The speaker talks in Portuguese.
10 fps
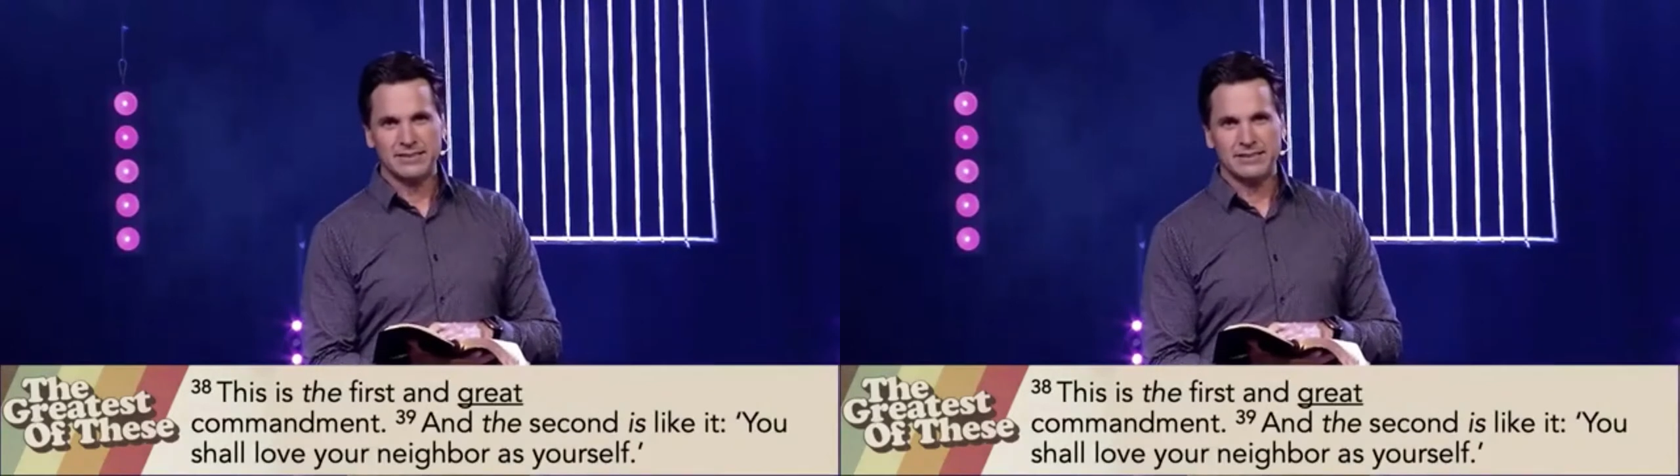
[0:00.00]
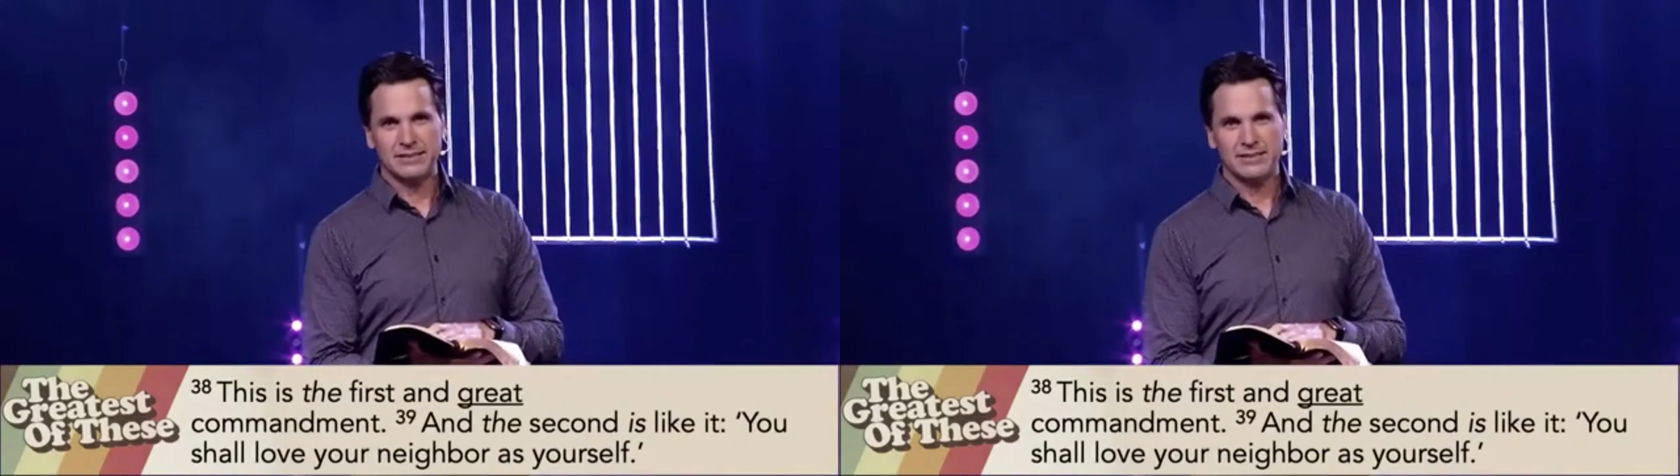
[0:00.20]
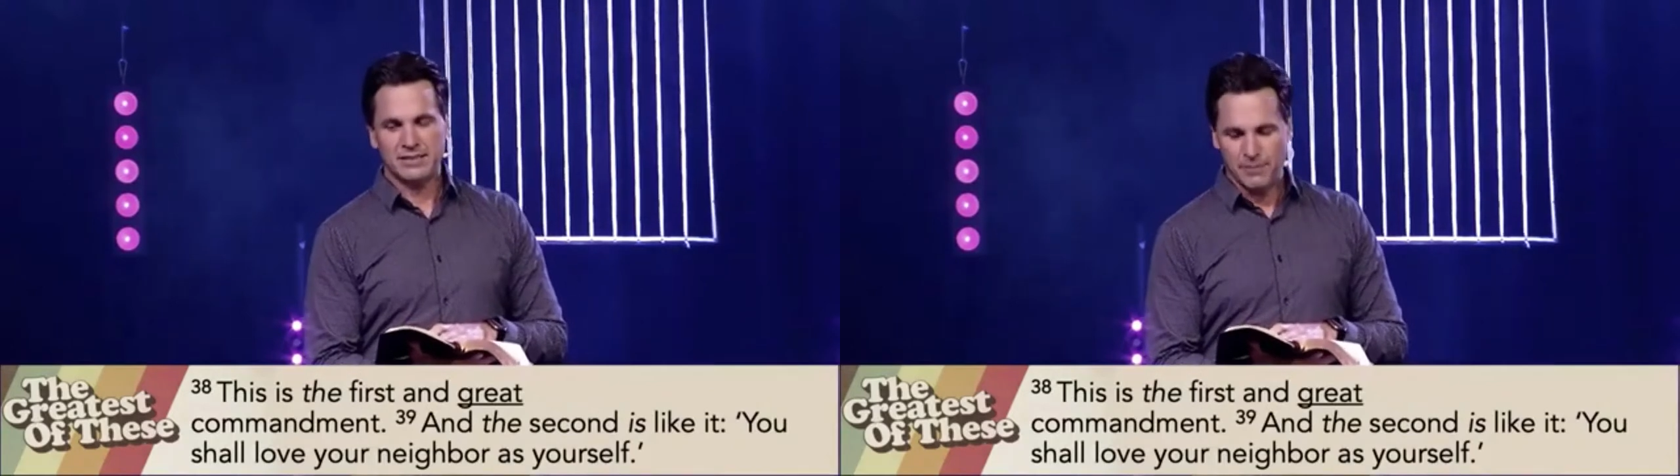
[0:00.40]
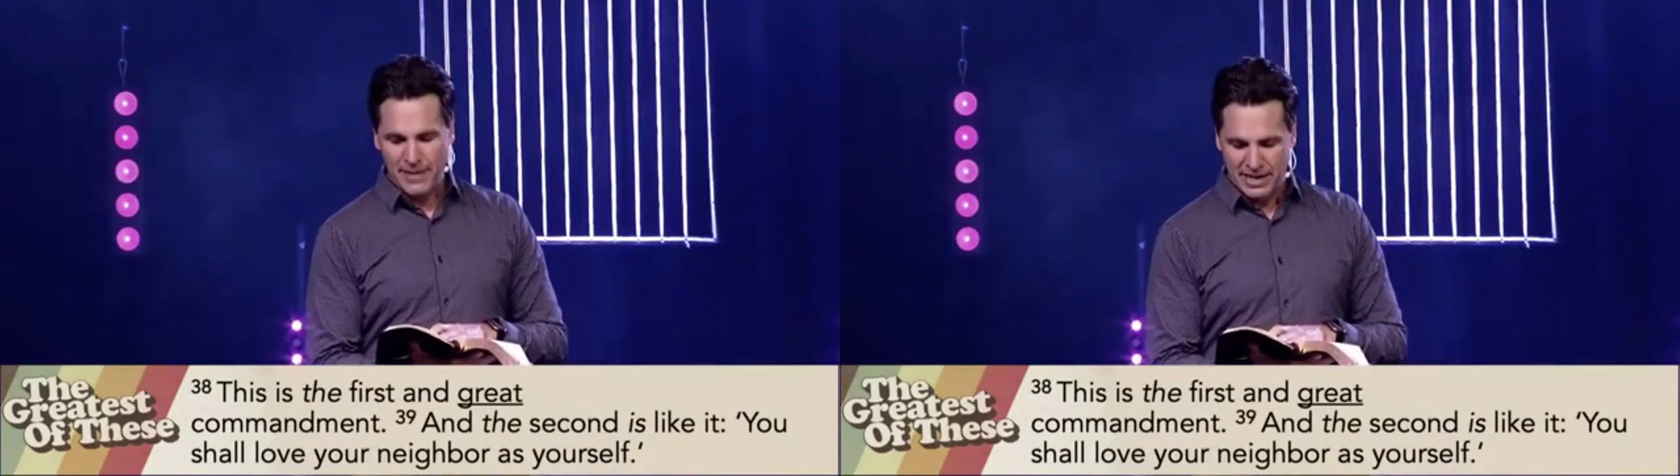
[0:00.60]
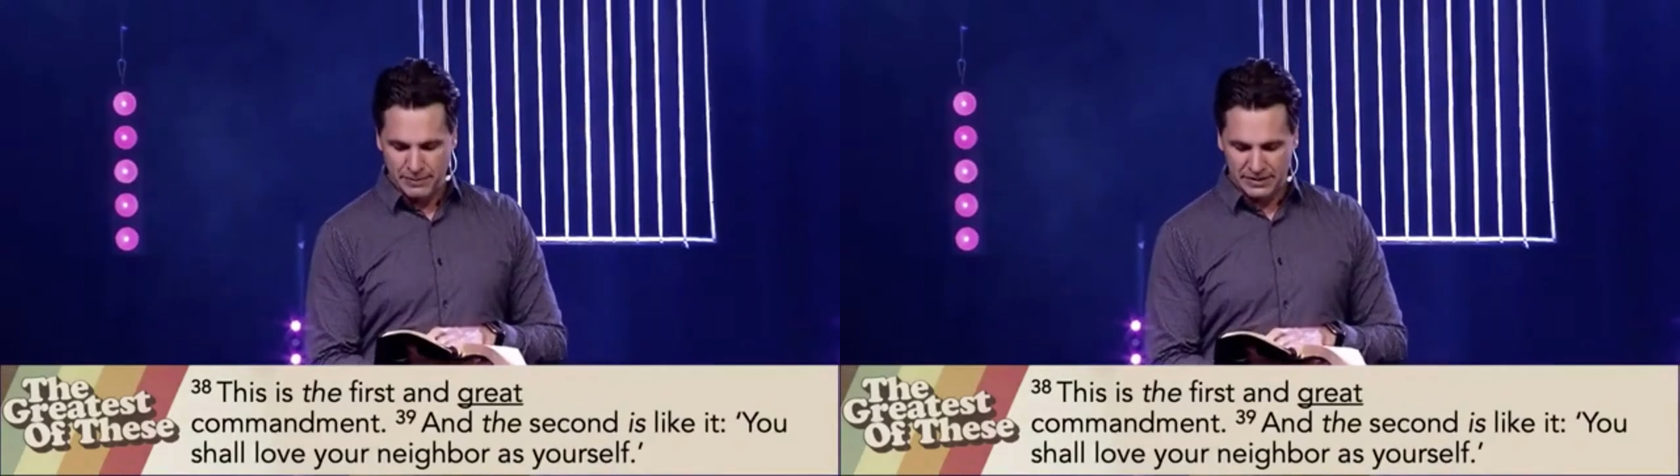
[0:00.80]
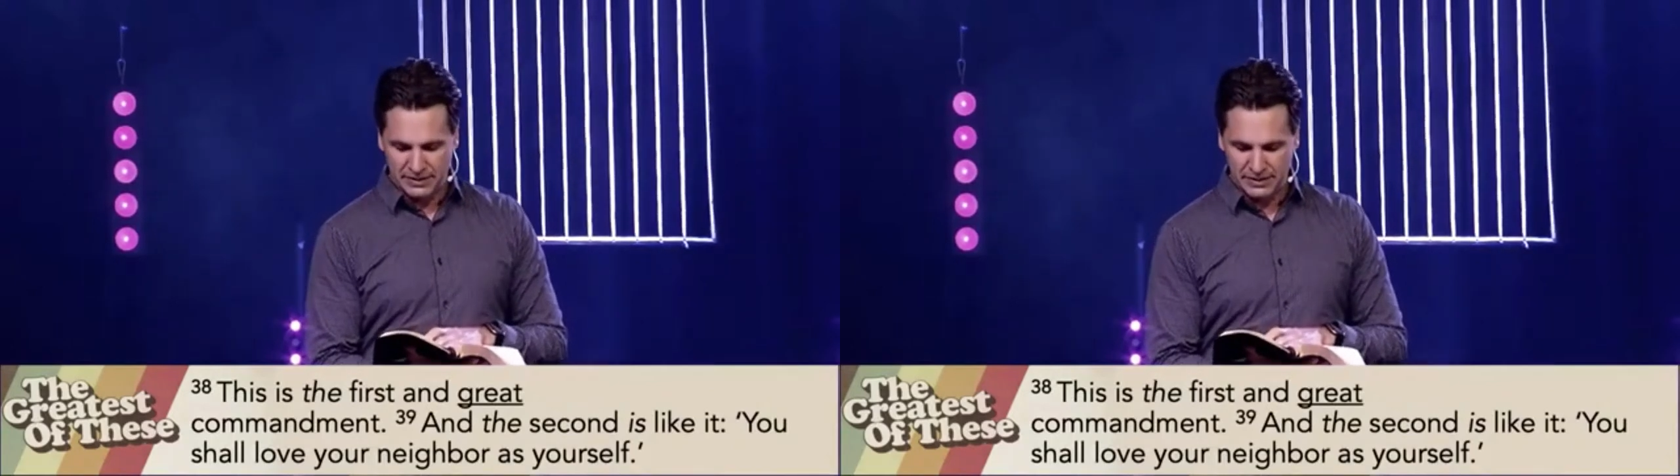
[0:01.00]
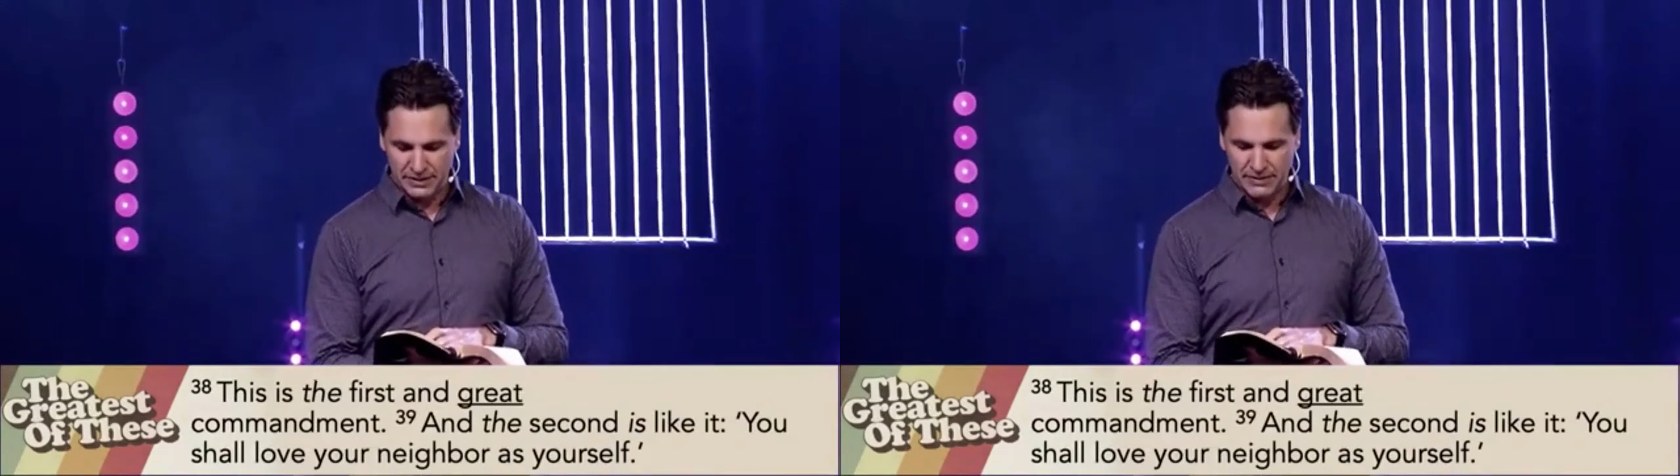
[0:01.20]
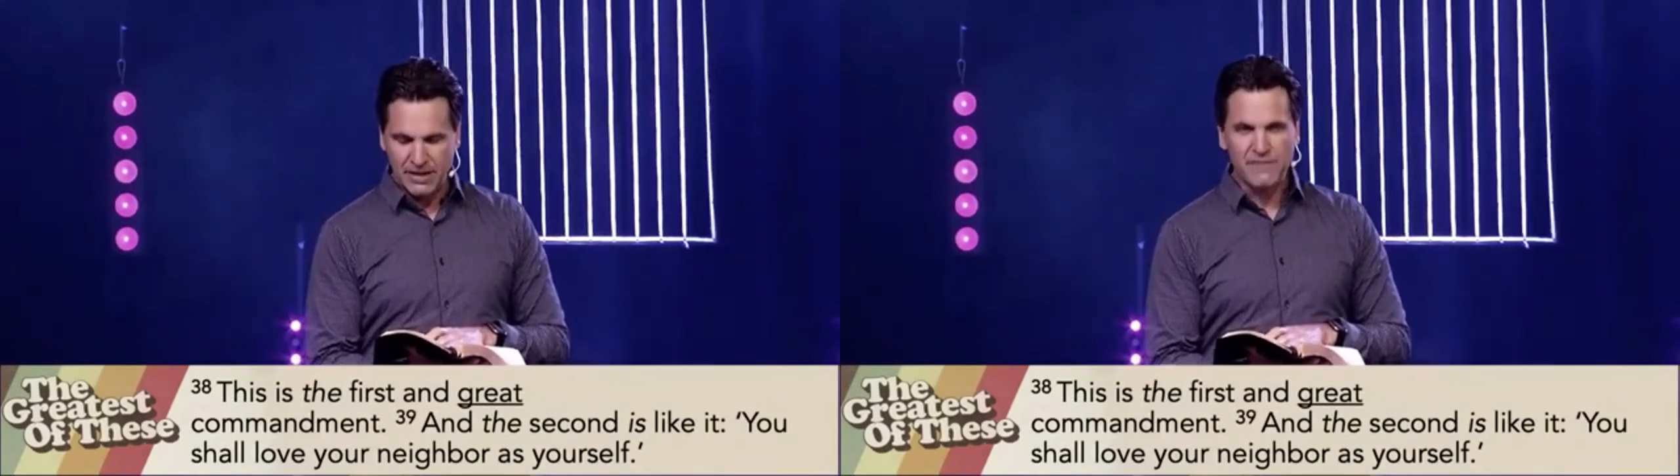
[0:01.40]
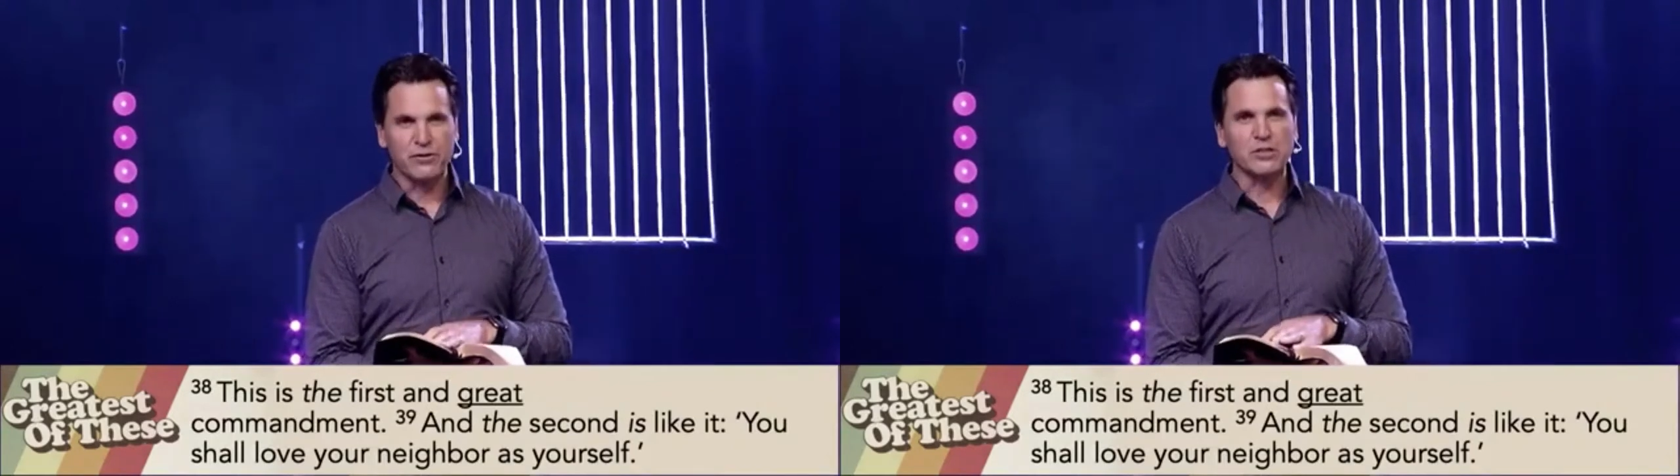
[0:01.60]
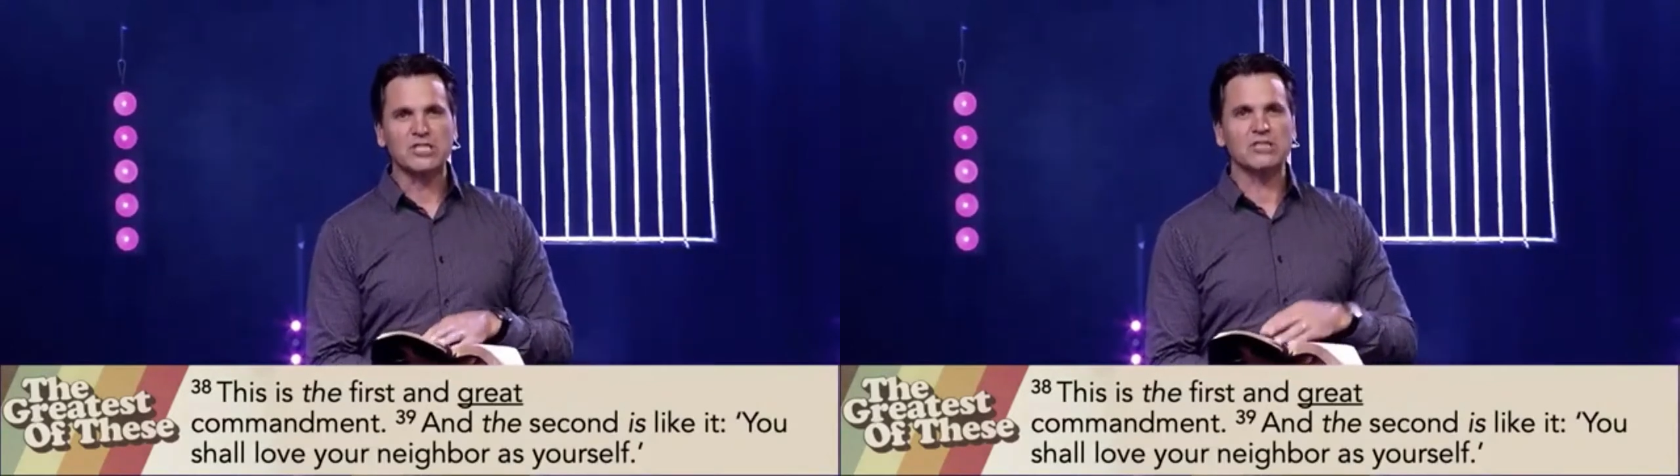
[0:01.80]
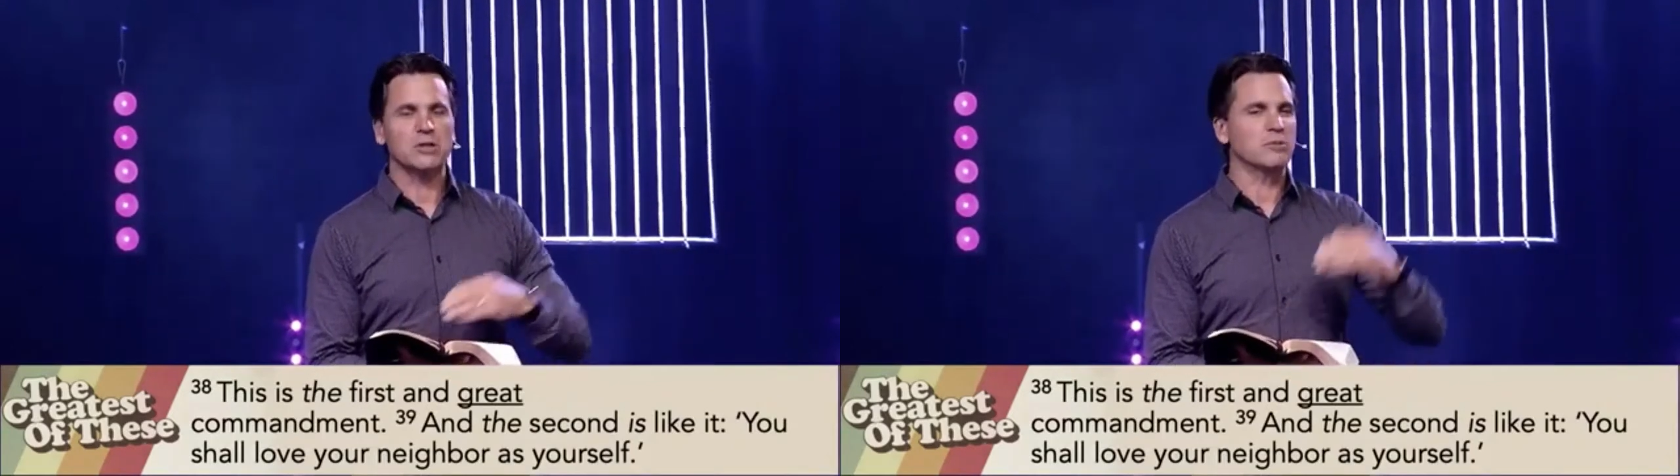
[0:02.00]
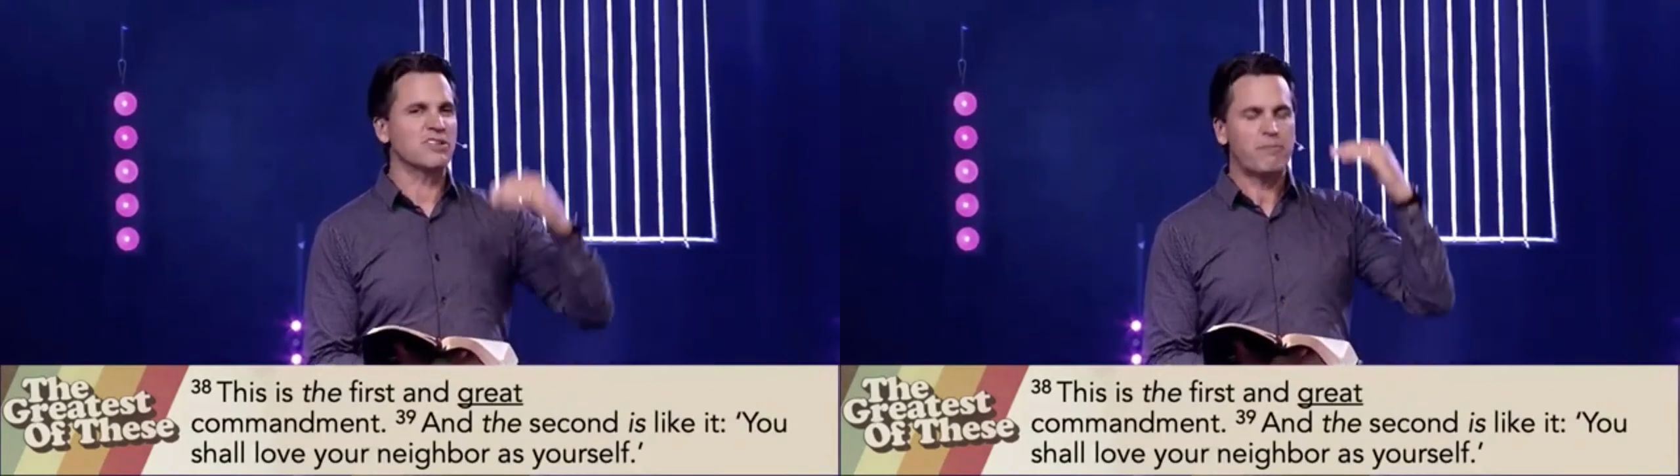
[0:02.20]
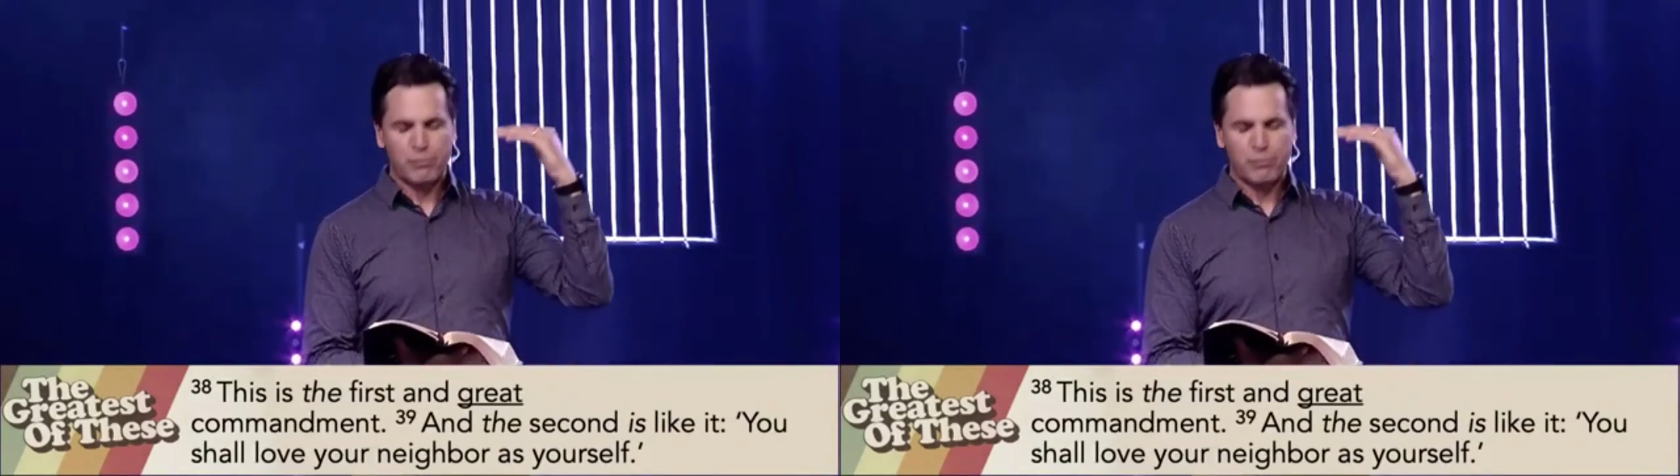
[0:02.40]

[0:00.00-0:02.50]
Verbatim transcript: o PDF um,